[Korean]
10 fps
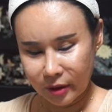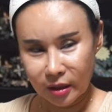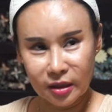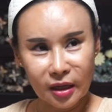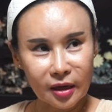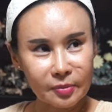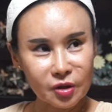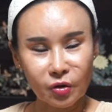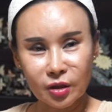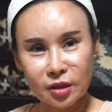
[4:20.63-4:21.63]
이 사람이
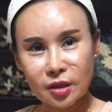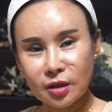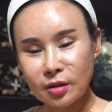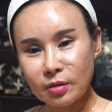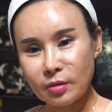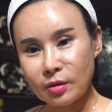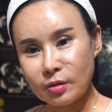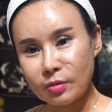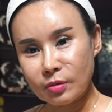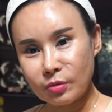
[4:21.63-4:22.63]
저기지
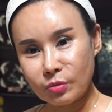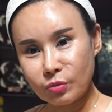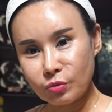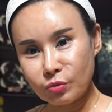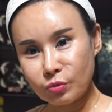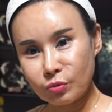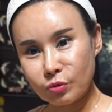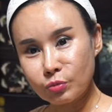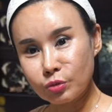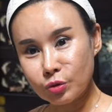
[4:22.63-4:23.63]

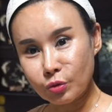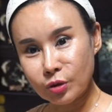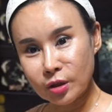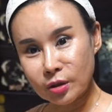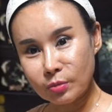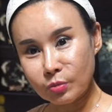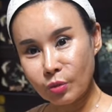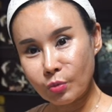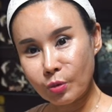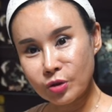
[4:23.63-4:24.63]
국무총리
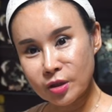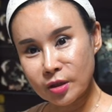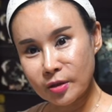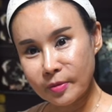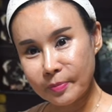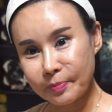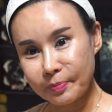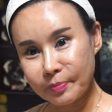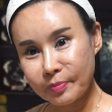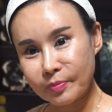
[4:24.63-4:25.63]
뭐 뭐지?
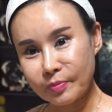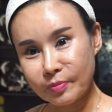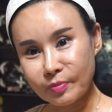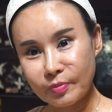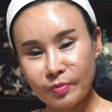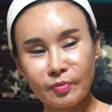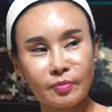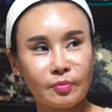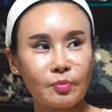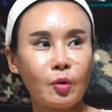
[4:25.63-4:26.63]
아전 법무부
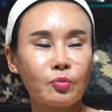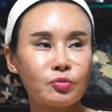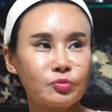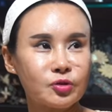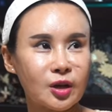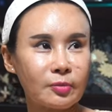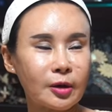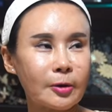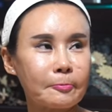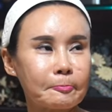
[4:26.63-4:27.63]
장관. 음, 법무부 장관.